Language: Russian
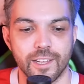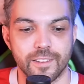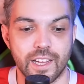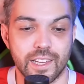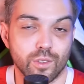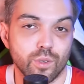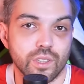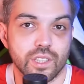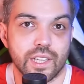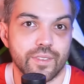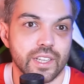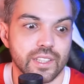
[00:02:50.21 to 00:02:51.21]
Да, но это,
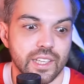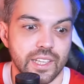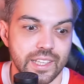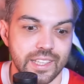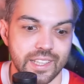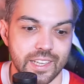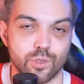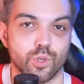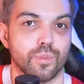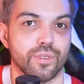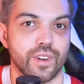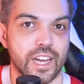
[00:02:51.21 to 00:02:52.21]
наверное, и не
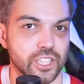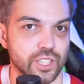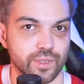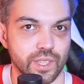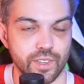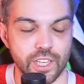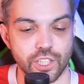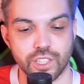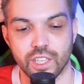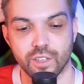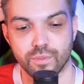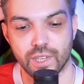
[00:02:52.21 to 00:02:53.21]
особо важно в
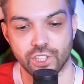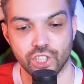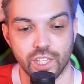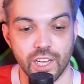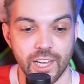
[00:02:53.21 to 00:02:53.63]
товарищеских матчах.